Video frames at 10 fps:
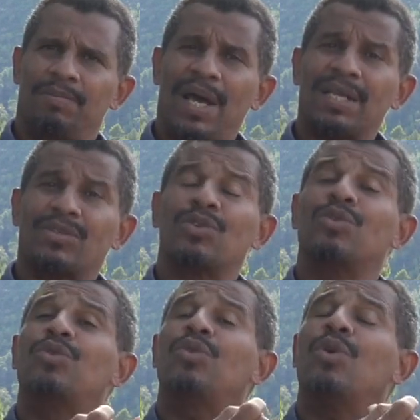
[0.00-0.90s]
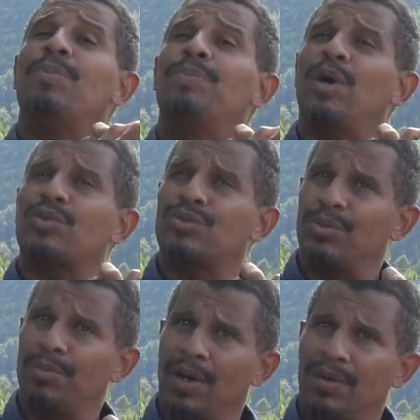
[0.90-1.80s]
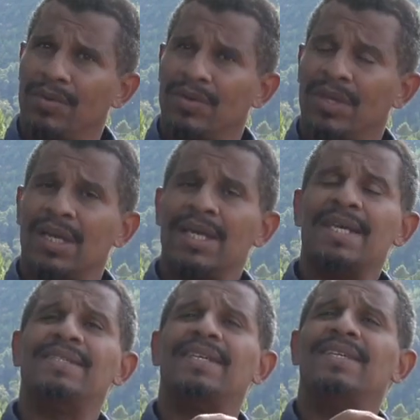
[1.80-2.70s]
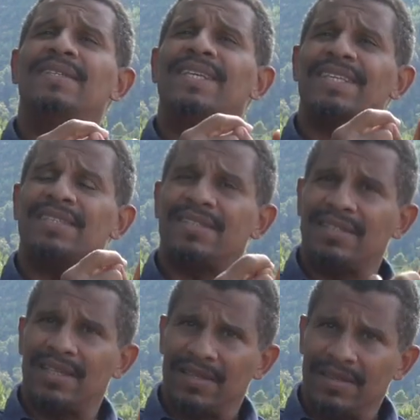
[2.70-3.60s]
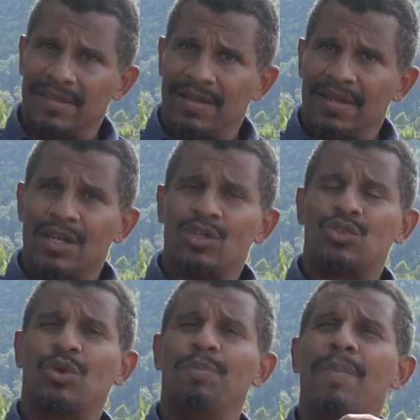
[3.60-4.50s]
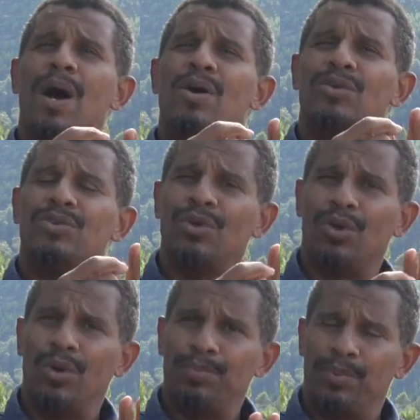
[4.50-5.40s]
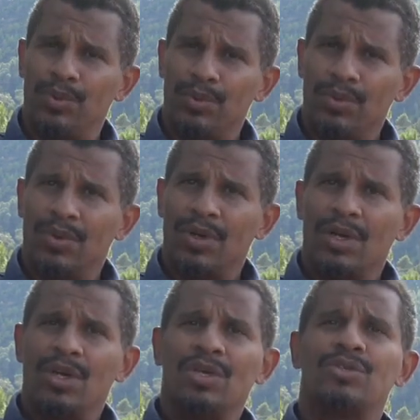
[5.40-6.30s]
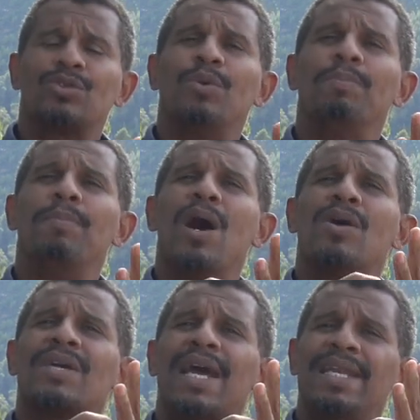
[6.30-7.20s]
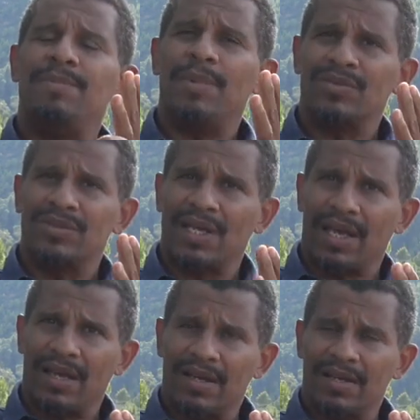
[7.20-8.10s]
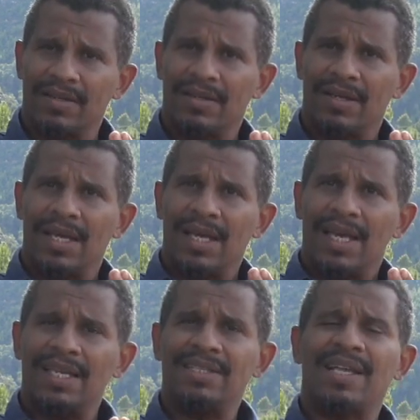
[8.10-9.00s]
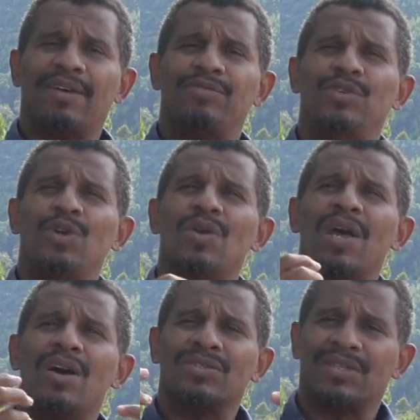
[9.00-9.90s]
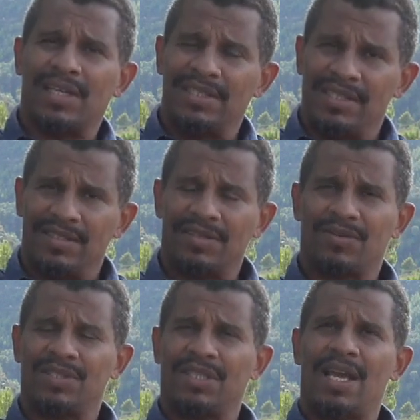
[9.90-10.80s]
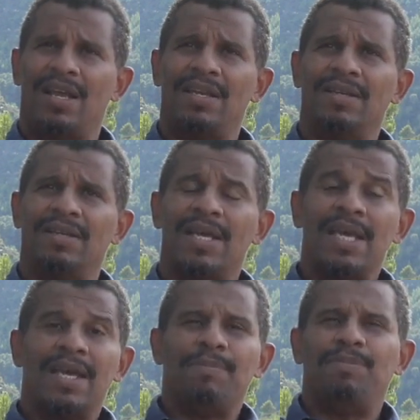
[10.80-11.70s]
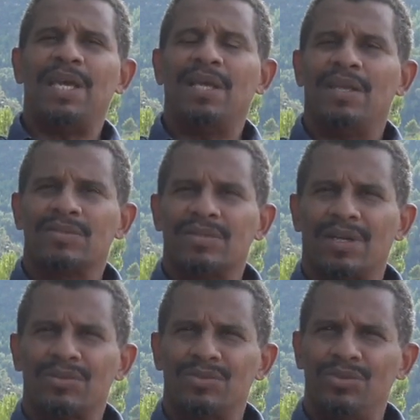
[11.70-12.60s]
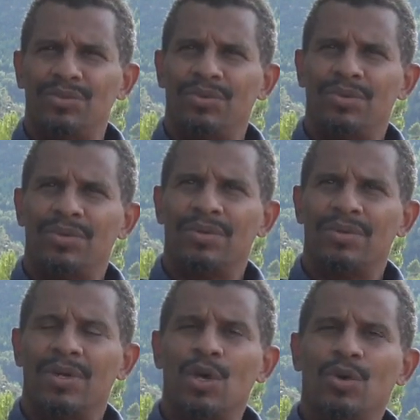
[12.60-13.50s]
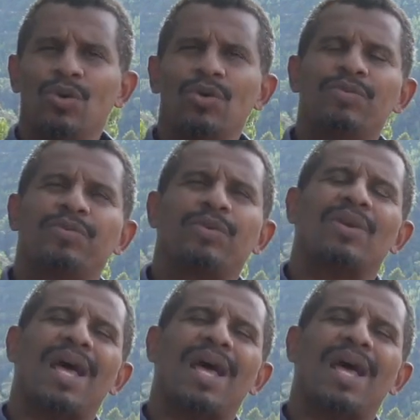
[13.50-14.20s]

par son comportement, ses excès, son manque de repos, son manque alimentaire et sa violence existentielle, bien entendu, ouvre